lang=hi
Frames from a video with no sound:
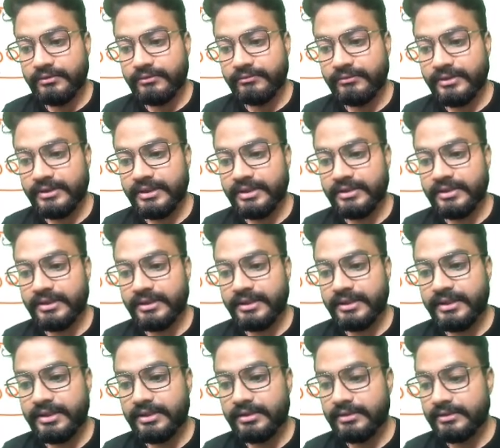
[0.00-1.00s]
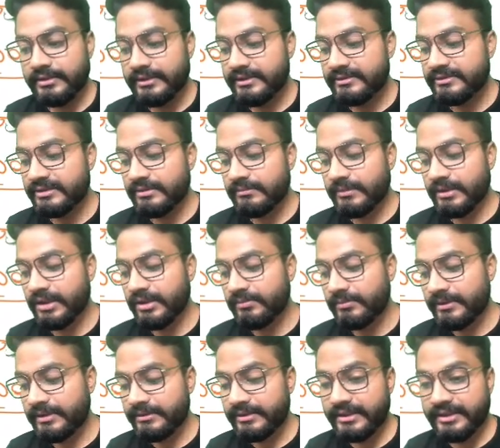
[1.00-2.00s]
विटर कनिका नेशनल पार्क
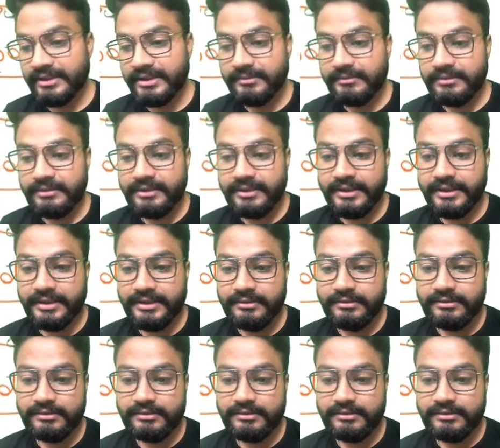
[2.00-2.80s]
में कितने मिलते हैं